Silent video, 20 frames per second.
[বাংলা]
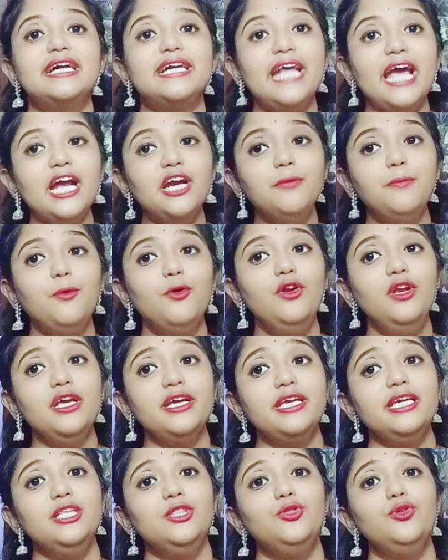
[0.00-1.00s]
ট্যান করলে
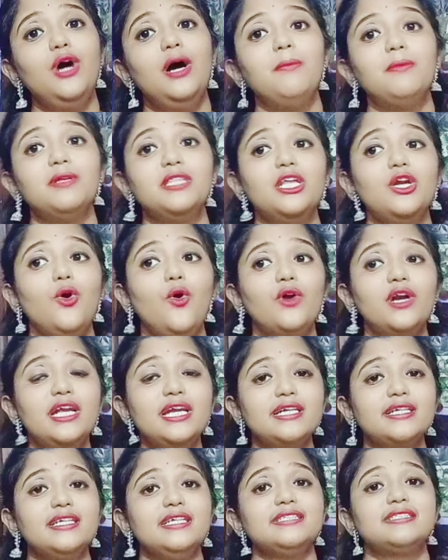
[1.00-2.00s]
কিন্তু আমাদের
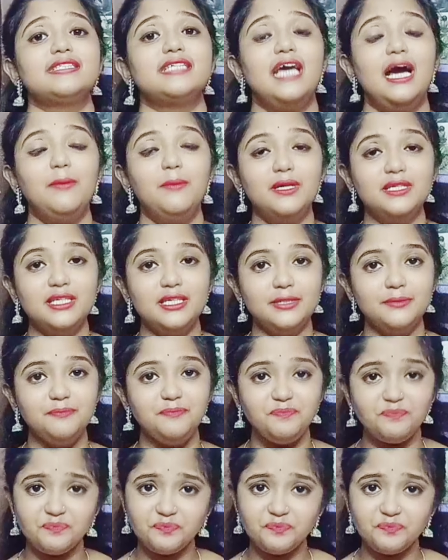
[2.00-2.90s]
অনেকটা আমাদের